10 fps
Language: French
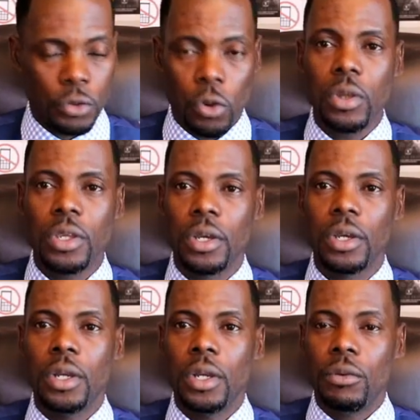Donc,
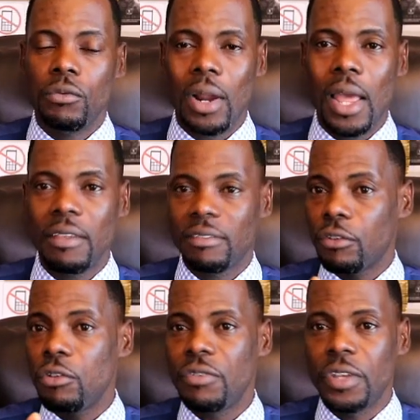euh, voilà,
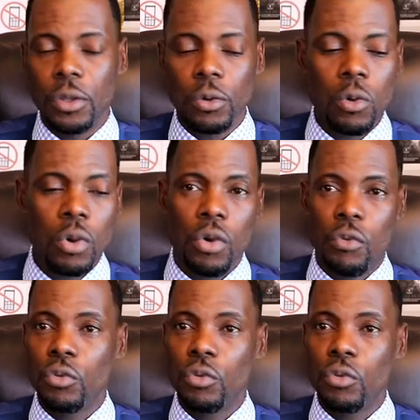c'est une vidéo,